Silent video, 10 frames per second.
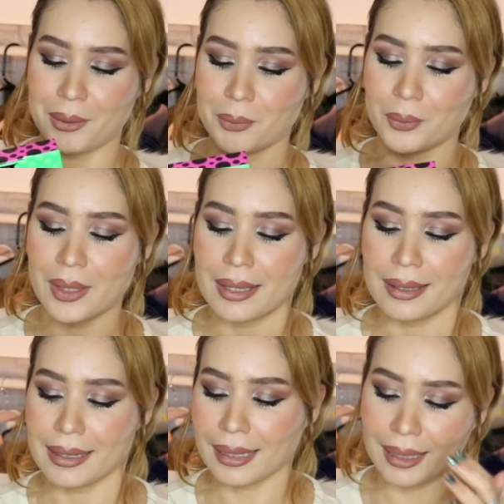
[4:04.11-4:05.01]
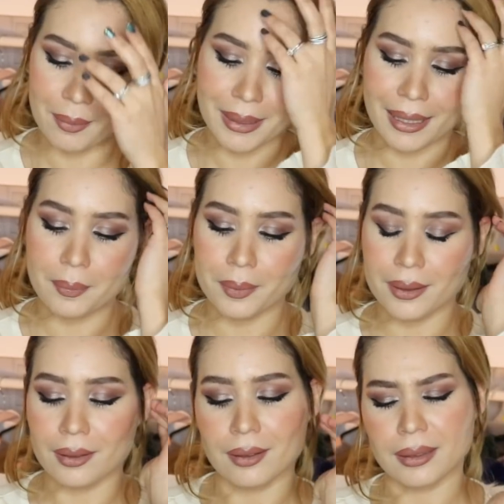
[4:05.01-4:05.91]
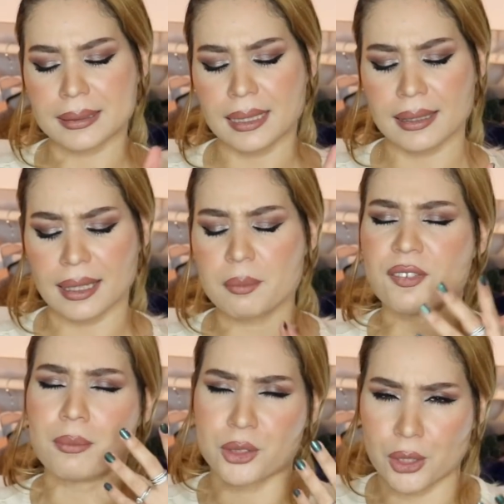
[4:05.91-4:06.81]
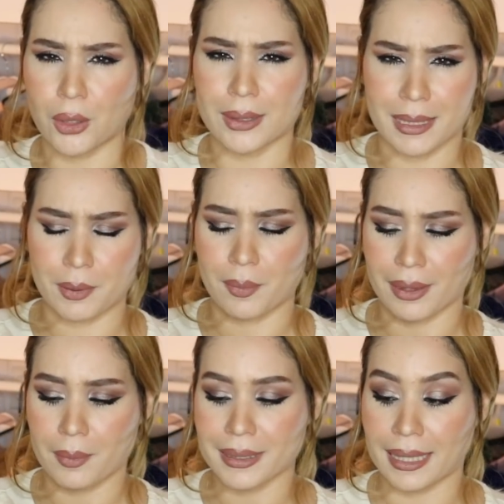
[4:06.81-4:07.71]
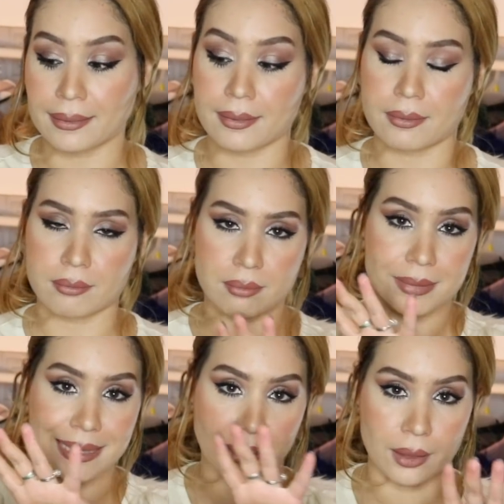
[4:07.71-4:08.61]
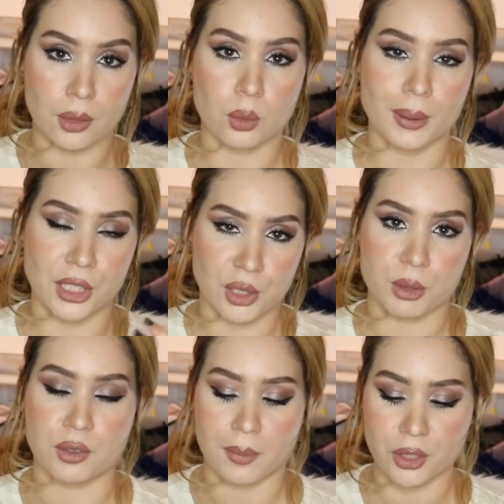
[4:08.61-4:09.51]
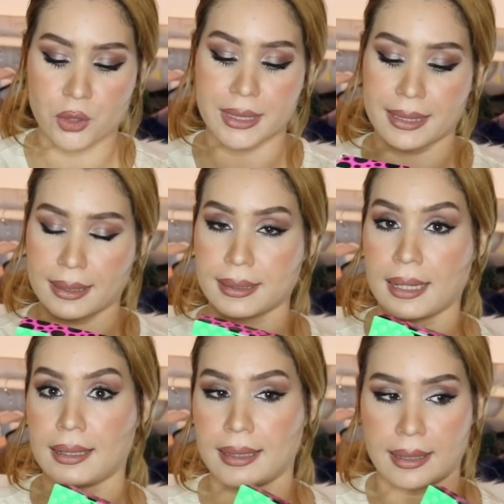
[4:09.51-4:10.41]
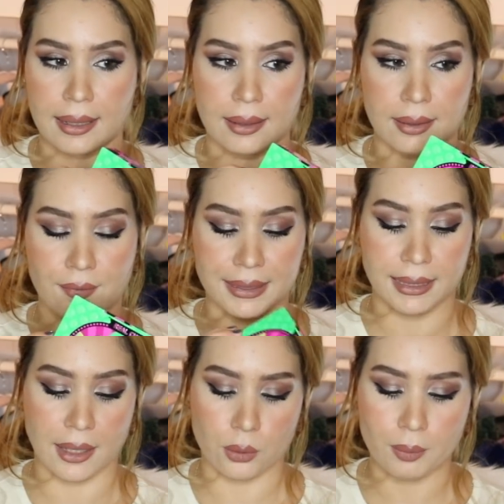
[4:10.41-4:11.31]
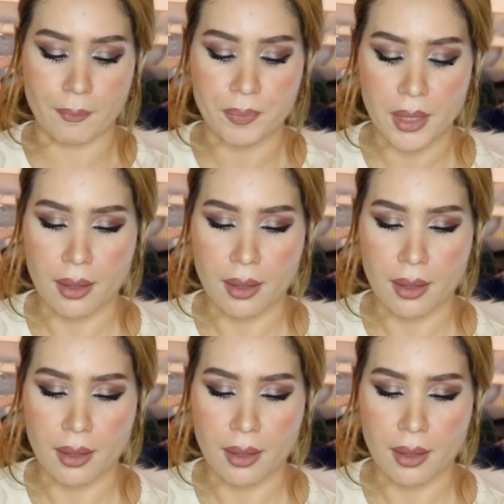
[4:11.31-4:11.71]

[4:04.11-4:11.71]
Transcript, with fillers: ريتو الحقيقه نتاع ربي آه، غزرت كي ما فهمتش الكونسيبت بالضبط خاطر مسكر وما تنجمش في انك تحل يعني هذا الفازات هذوما